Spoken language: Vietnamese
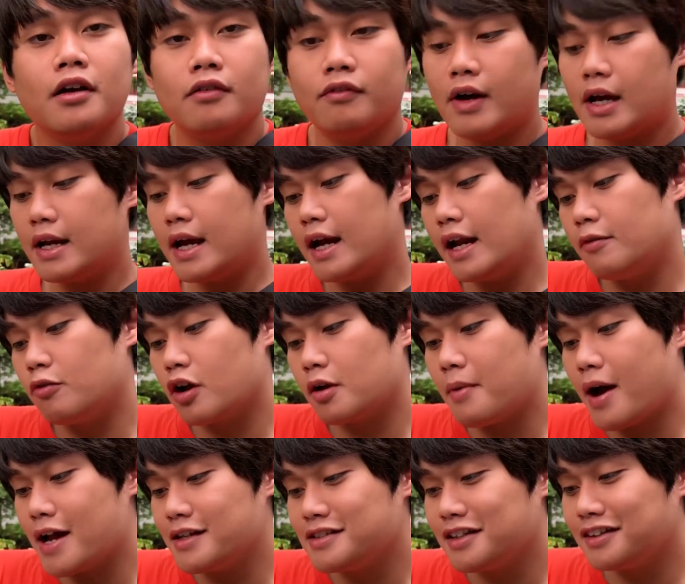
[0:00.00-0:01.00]
và đây là một
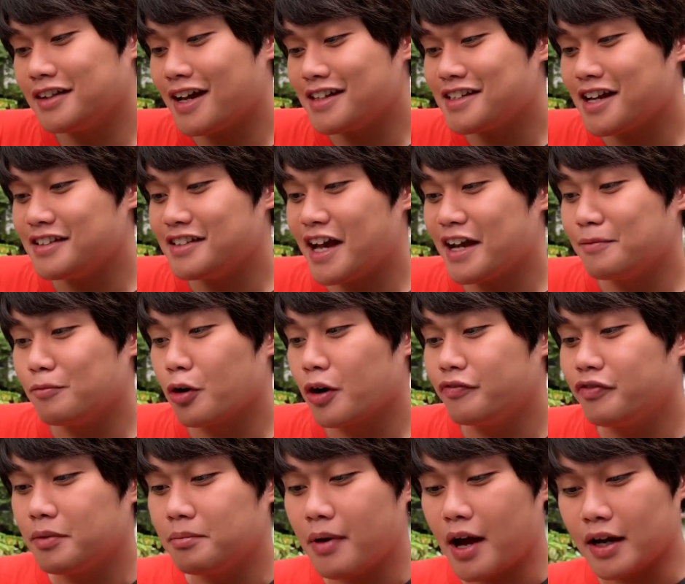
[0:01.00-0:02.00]
cái bài trên tay rất nhanh một
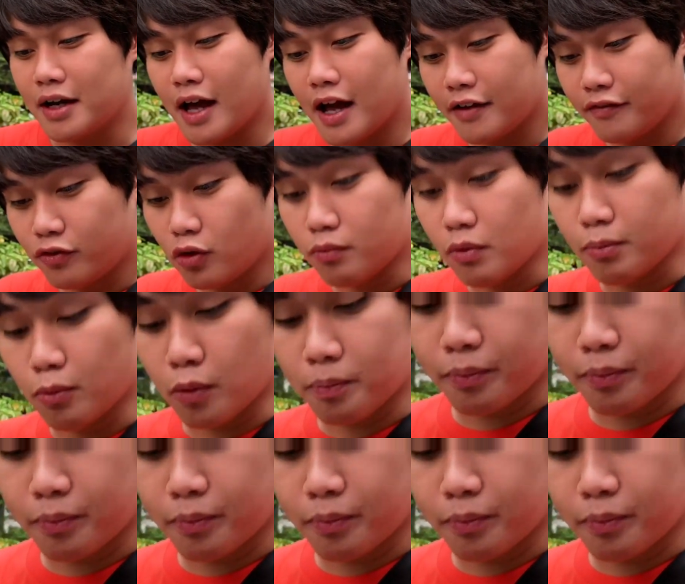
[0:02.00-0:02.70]
cái phiên bản iPhone 11